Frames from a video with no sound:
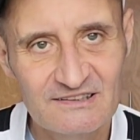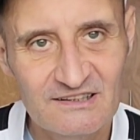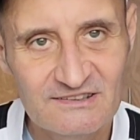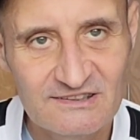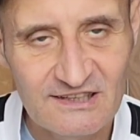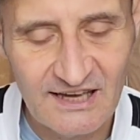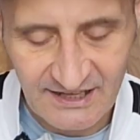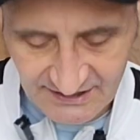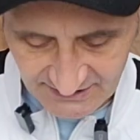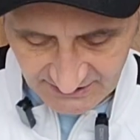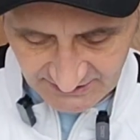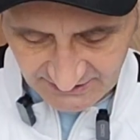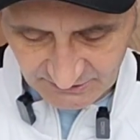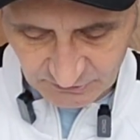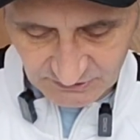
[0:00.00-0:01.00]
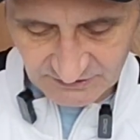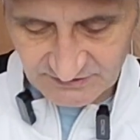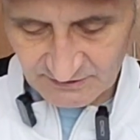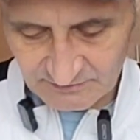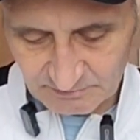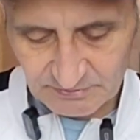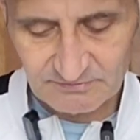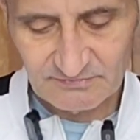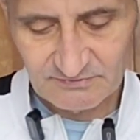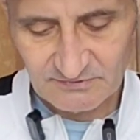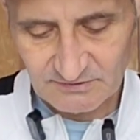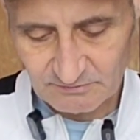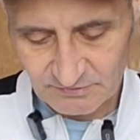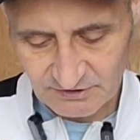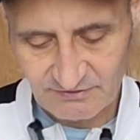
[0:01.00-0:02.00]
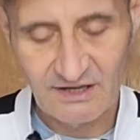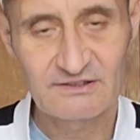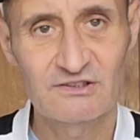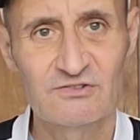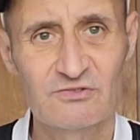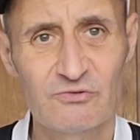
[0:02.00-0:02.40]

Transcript: dass ich Ärger kriege und dass ich ihr Privates